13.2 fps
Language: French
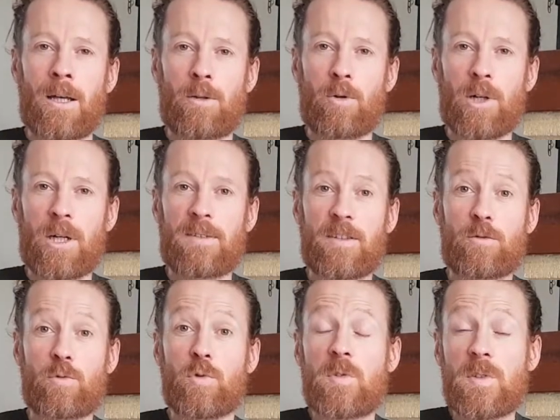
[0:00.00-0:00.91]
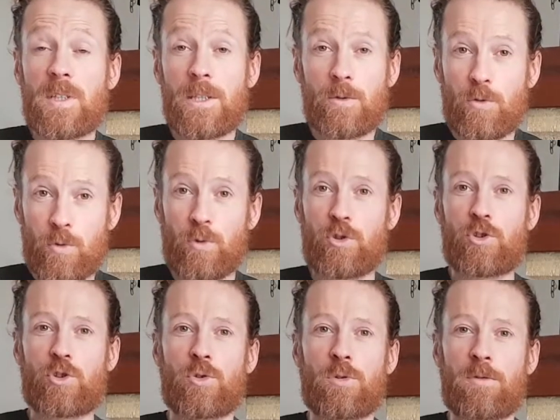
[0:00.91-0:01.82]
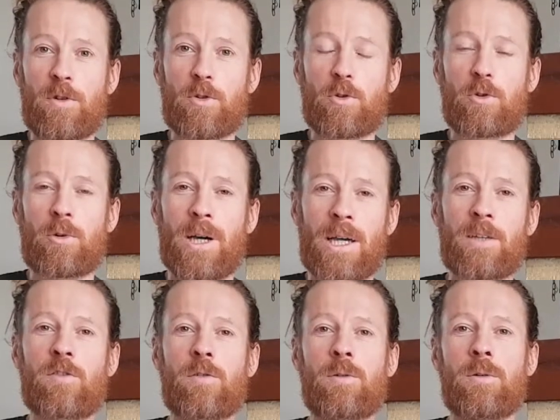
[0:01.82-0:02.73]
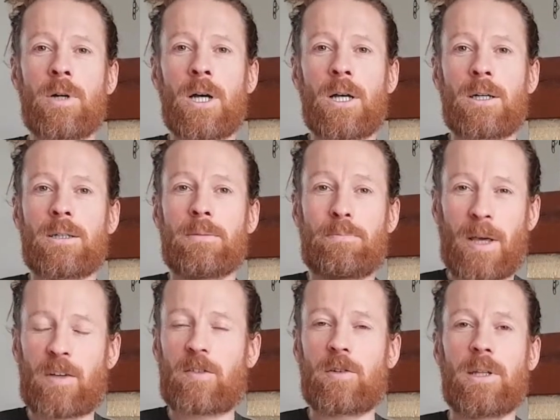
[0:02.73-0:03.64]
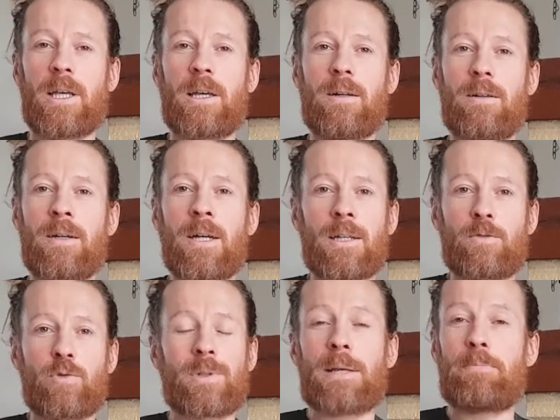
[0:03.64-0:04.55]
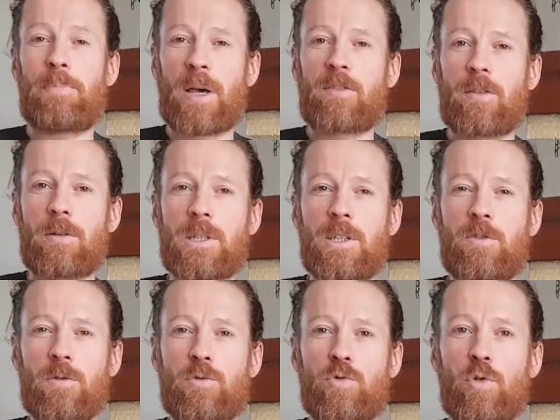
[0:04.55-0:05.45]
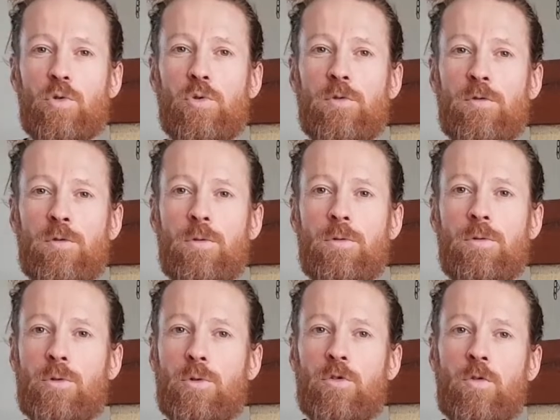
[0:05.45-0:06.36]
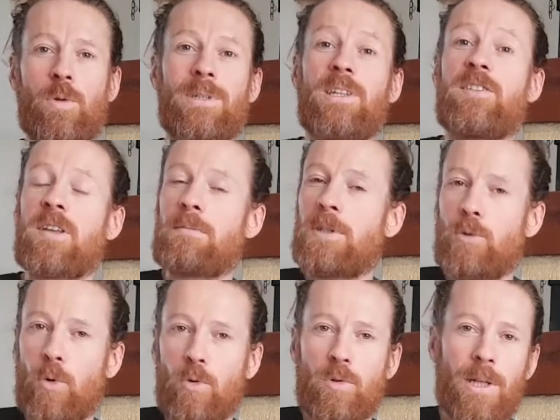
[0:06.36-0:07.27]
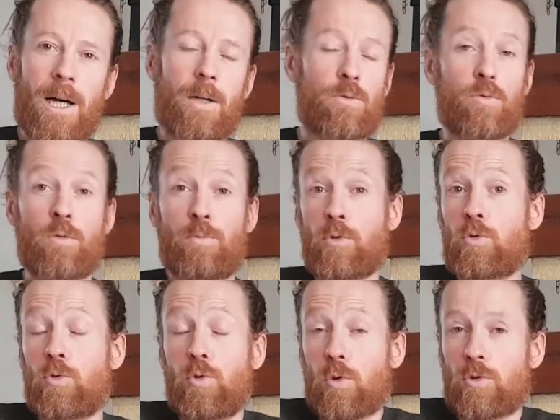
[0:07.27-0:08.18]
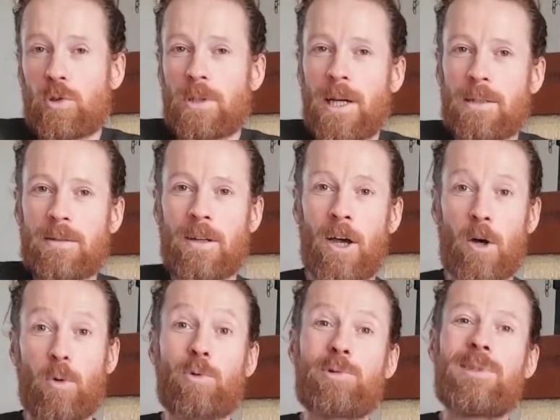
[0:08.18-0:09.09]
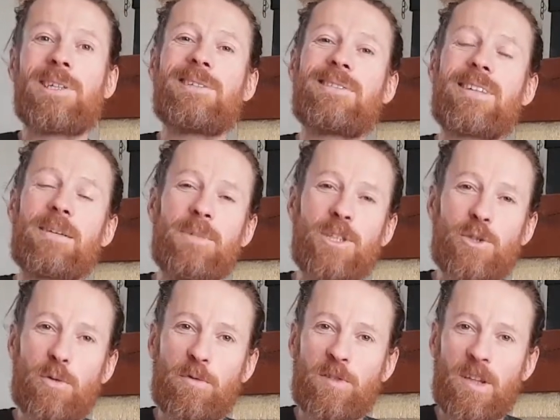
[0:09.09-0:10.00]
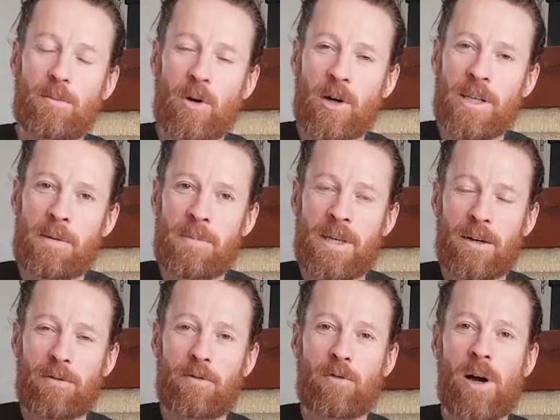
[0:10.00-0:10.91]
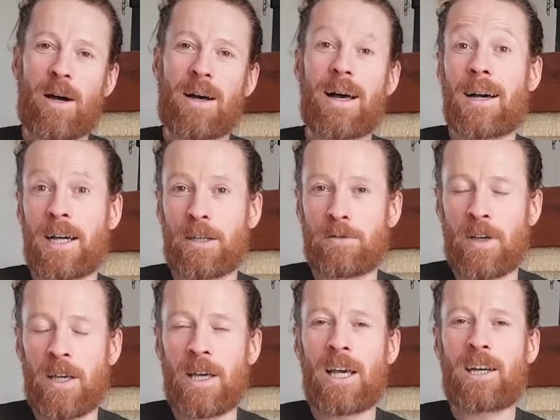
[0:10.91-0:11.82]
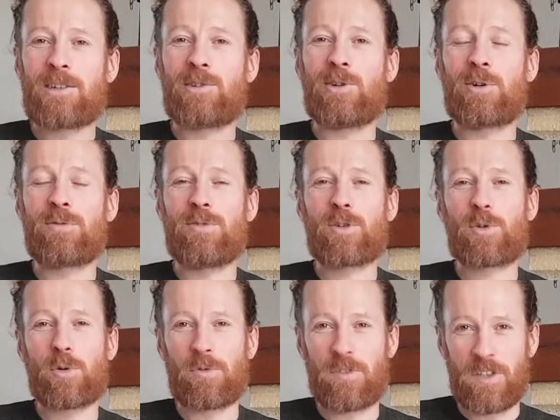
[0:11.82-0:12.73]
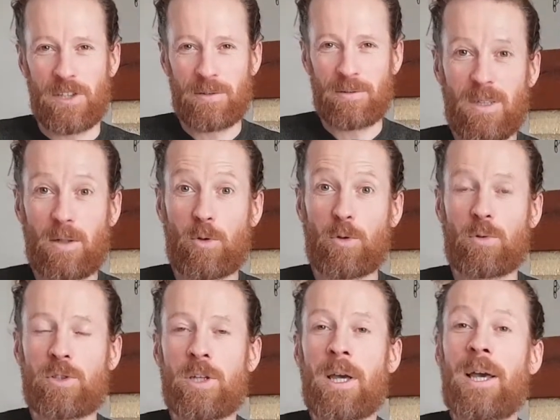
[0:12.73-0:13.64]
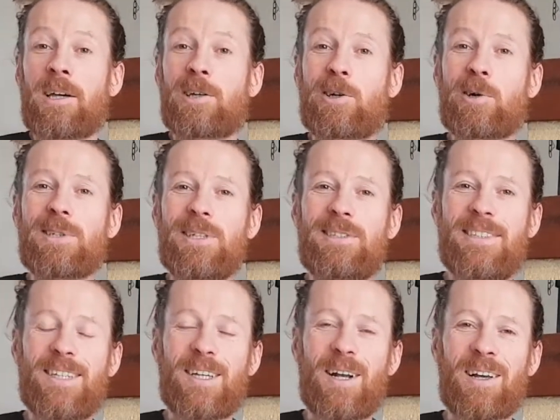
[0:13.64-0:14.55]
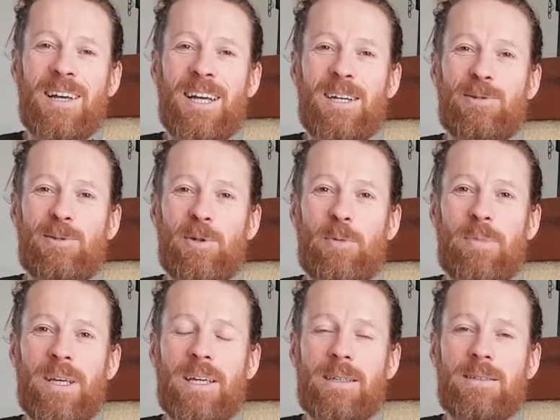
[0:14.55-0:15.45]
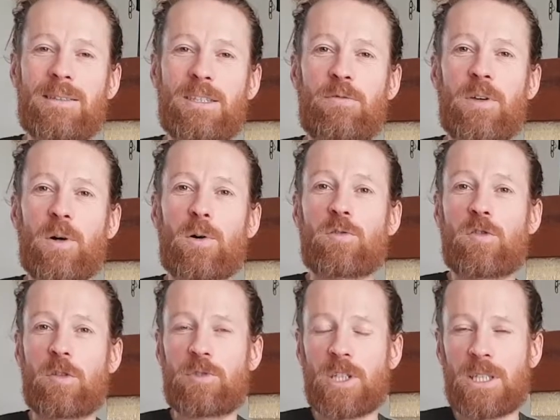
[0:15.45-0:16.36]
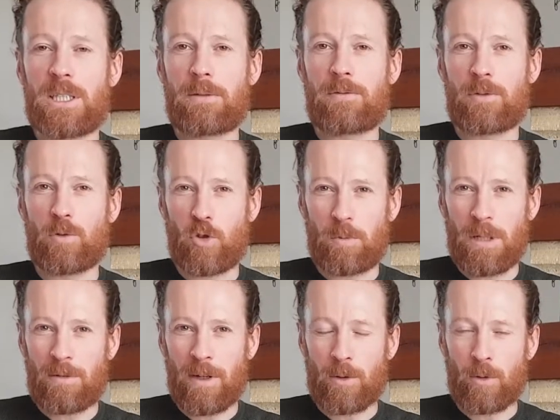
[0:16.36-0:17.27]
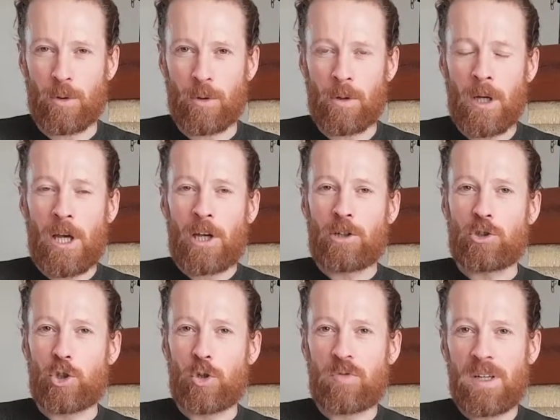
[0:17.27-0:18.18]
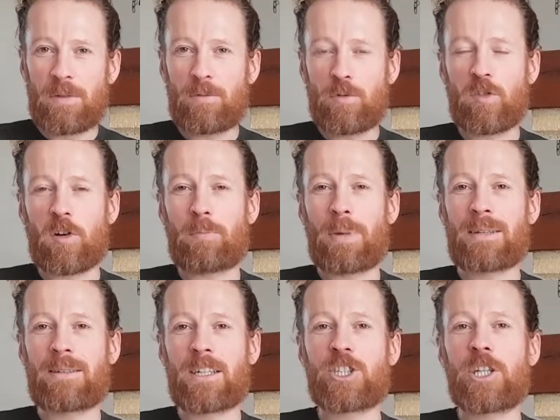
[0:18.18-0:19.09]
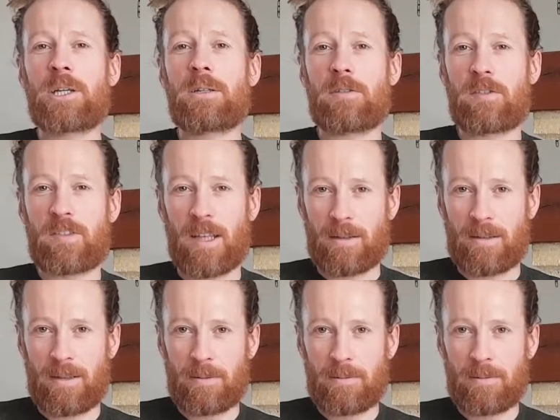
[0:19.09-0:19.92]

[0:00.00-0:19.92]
Donc là, c'est tout ce qui touche euh, votre réseau euh, personnel, toutes les personnes qui sont autour de vous, donc que ce soit des amis de longue date ou de plus courte date, ou des amis que vous aimeriez bien voir arriver dans votre vie. Donc, qu'en est-il de mes différents objectifs 2022 Je vais vous en partager 7.